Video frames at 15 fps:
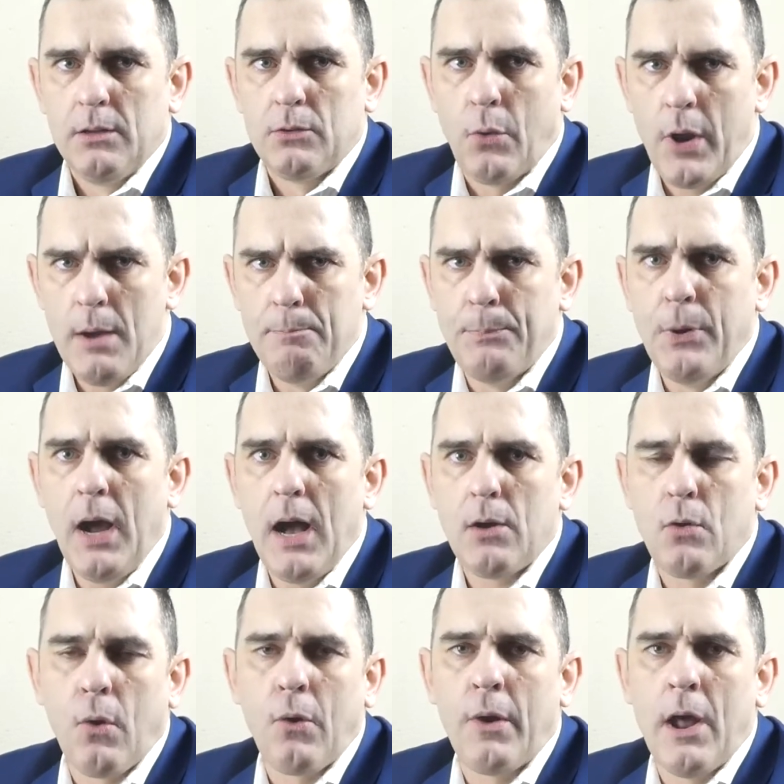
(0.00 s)
トランプ
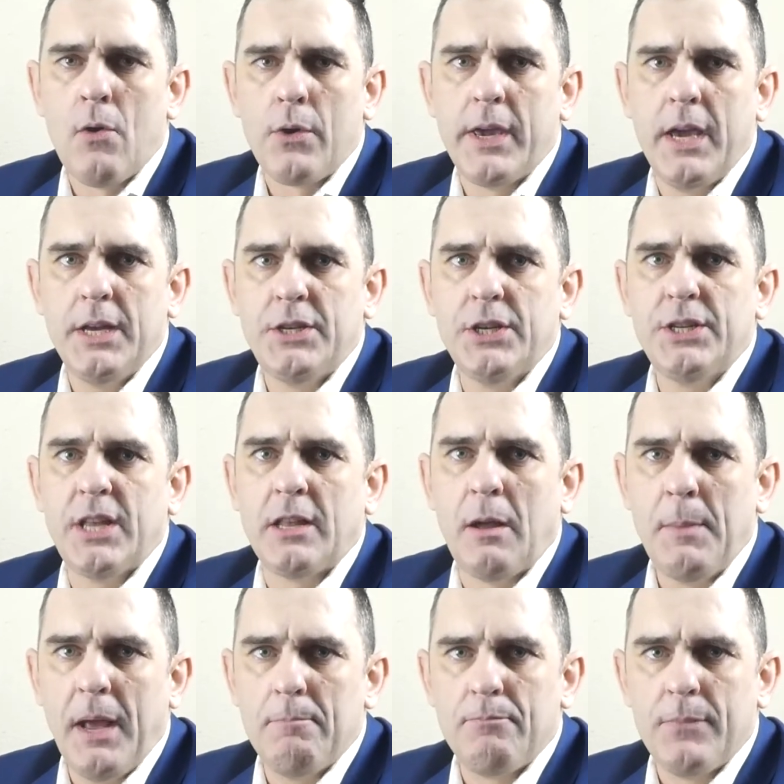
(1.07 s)
がコロナを軽視したた
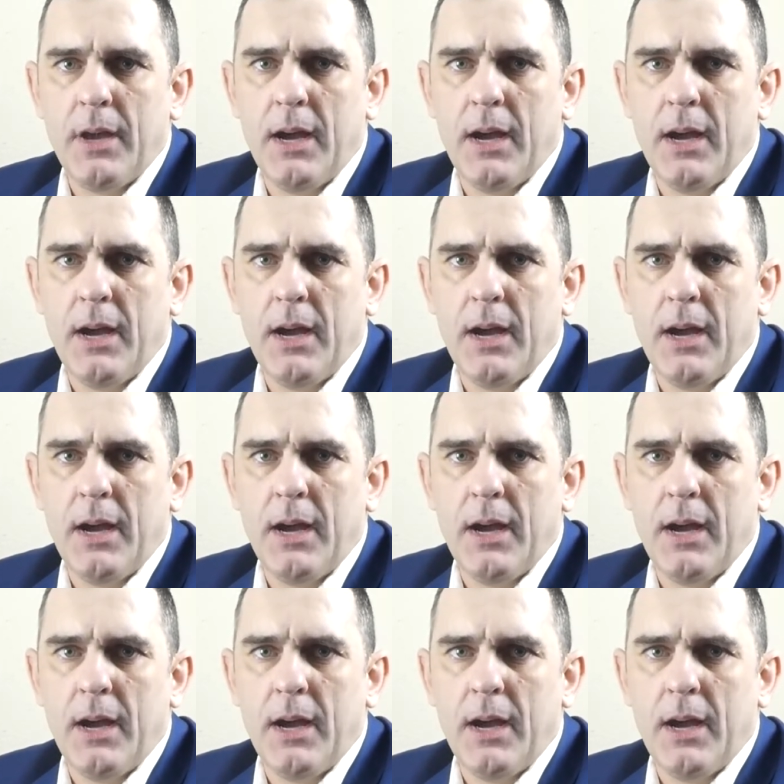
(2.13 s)
め、